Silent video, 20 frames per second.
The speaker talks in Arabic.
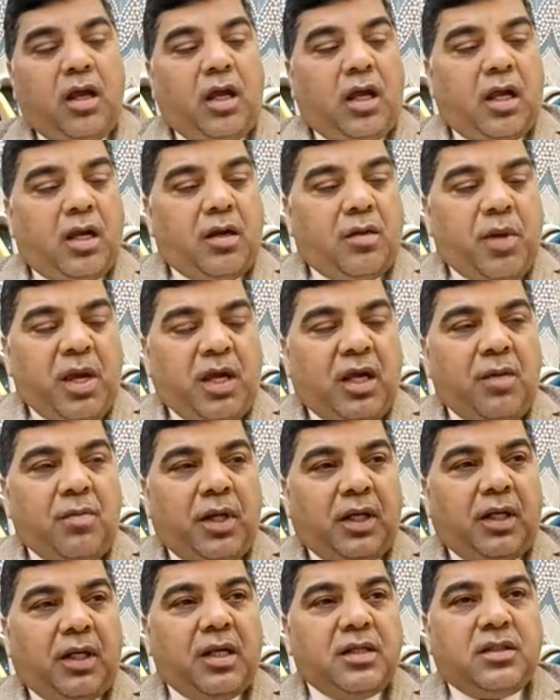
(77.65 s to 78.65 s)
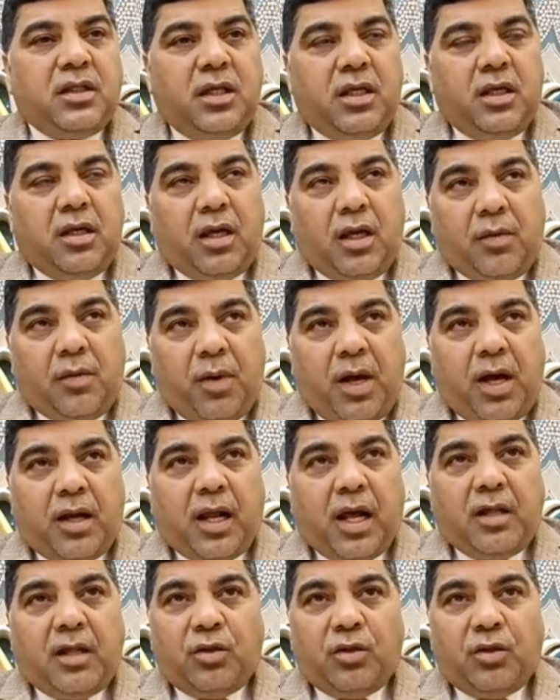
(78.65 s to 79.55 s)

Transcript: البنك المركزي عباره عن